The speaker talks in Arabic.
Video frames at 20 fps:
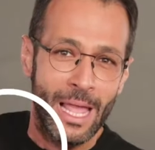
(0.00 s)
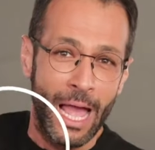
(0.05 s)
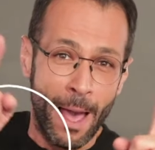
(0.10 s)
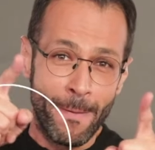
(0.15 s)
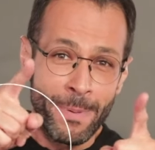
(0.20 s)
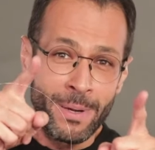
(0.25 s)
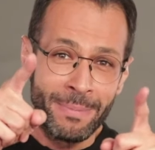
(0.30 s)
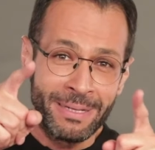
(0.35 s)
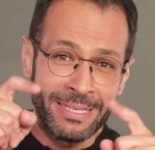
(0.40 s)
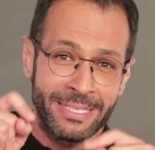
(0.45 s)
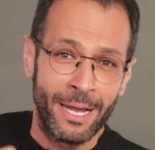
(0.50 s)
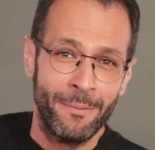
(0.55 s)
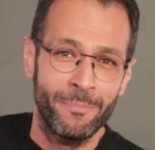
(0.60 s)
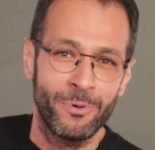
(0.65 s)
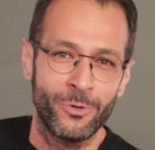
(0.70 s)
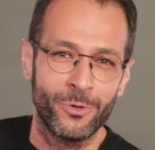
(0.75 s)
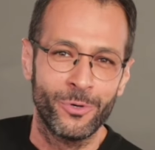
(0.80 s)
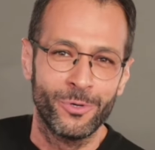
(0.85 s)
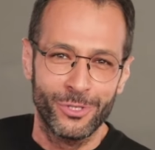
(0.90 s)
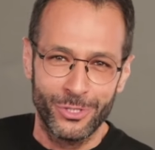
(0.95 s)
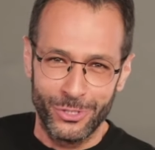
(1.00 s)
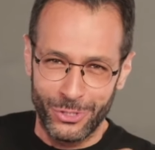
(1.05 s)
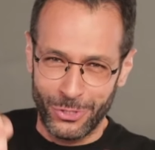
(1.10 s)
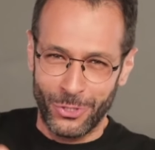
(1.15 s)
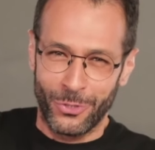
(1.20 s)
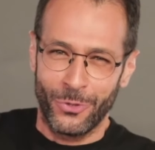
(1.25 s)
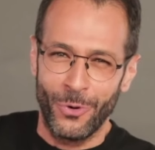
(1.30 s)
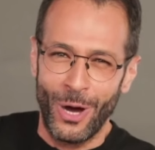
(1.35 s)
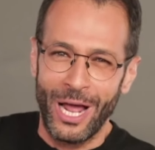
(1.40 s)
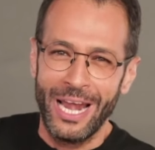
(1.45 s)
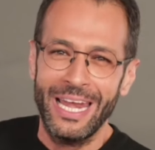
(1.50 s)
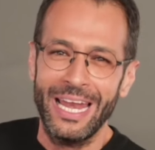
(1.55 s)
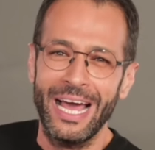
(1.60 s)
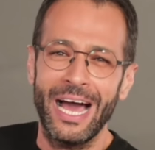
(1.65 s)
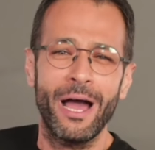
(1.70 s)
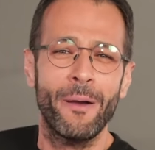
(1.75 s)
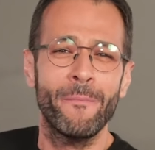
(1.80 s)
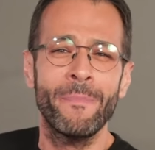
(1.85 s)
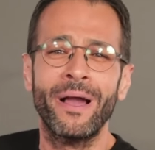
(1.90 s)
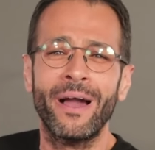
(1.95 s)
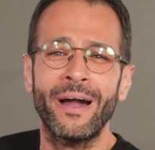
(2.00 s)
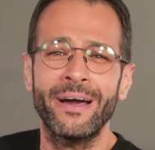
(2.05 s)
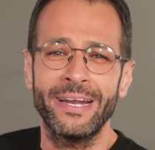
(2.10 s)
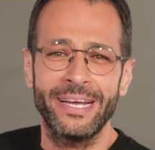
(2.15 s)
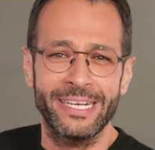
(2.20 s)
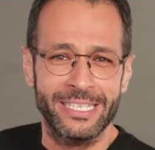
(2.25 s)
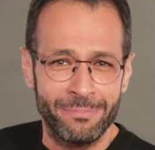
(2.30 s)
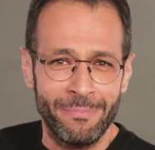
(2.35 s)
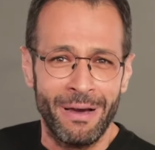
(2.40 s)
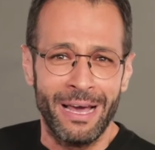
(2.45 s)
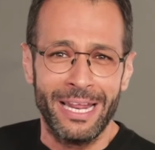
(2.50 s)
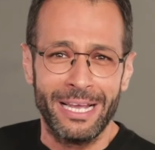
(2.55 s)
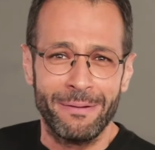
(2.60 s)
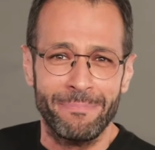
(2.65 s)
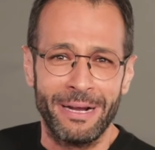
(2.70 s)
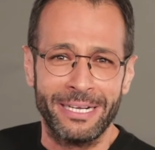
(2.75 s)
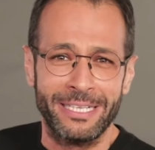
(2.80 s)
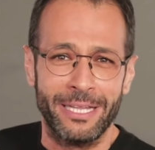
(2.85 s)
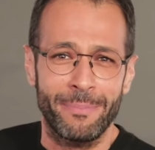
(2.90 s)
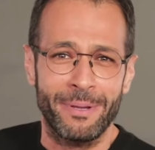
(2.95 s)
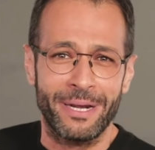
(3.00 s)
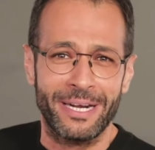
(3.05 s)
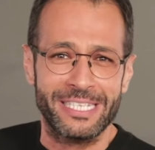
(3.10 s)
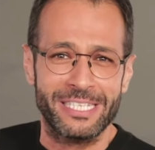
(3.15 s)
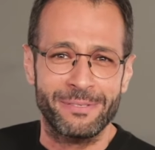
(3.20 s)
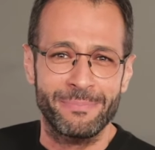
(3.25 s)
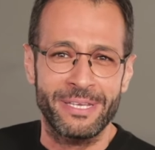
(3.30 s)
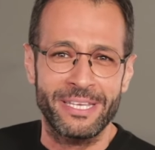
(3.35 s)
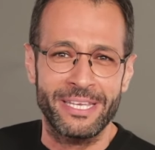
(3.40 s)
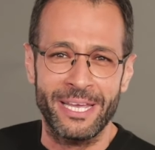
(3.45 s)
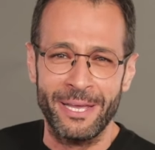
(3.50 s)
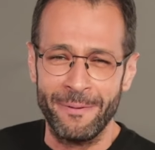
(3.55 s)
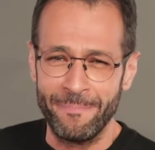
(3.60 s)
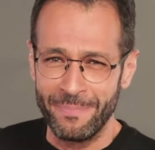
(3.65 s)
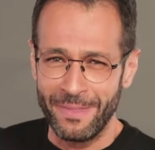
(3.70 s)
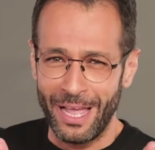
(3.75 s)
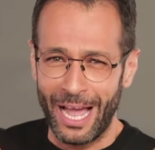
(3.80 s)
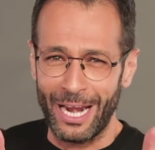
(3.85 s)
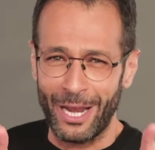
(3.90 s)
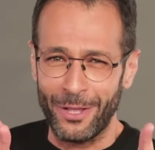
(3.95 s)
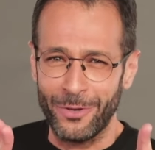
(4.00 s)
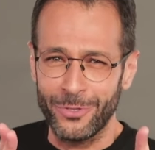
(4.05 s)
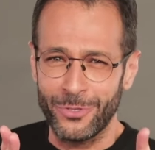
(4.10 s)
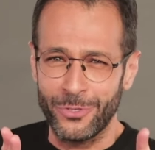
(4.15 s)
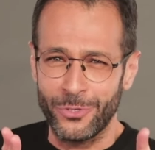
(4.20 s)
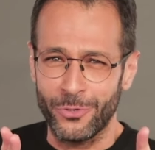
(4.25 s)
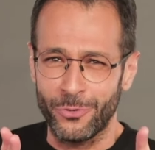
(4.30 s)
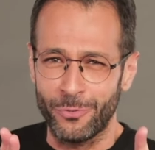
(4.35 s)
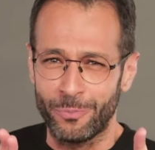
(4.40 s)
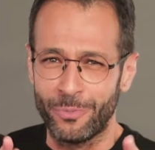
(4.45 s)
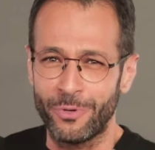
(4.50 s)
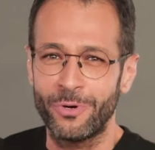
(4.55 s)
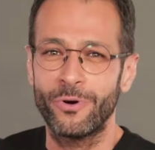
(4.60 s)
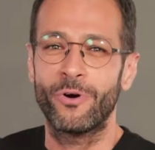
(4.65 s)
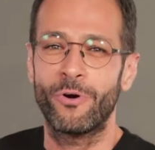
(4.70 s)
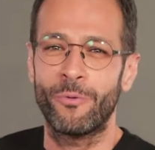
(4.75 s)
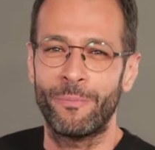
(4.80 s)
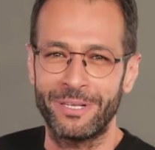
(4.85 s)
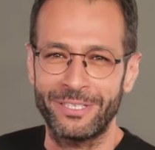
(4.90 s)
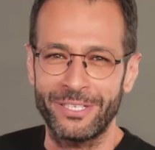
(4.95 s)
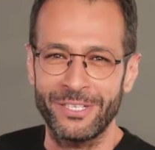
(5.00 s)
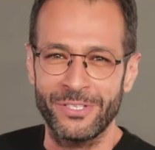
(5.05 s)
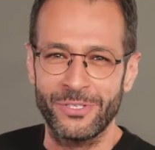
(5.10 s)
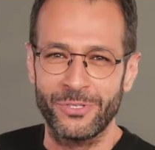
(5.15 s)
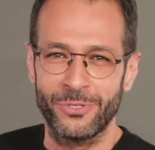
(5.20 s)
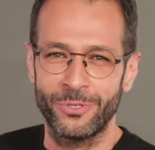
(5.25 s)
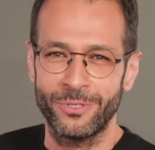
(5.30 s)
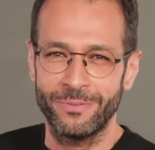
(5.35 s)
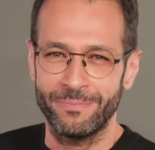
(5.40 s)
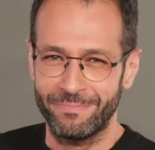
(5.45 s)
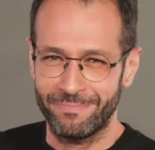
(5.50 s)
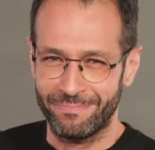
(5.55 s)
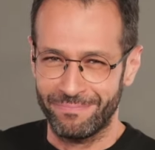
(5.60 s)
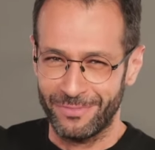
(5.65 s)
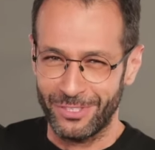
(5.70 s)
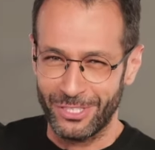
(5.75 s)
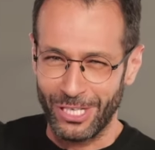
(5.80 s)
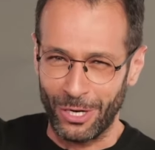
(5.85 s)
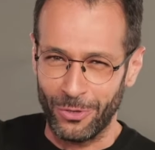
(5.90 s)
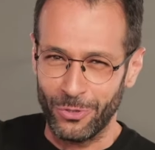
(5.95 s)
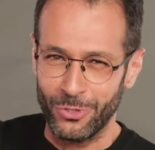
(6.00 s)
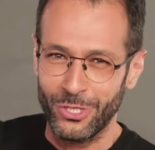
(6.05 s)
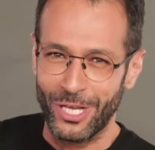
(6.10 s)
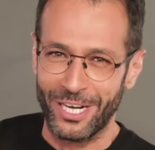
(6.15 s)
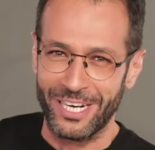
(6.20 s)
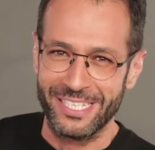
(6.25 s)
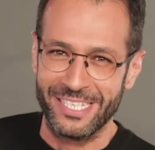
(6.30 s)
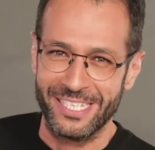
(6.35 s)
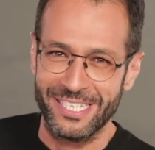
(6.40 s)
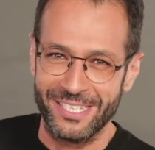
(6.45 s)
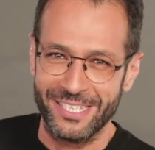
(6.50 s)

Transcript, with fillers: قبل ما تكملوا اشتركوا هلا بقناة مالك مكتبة الرسمية على يوتيوب وما تنسوا تشغلوا الجرس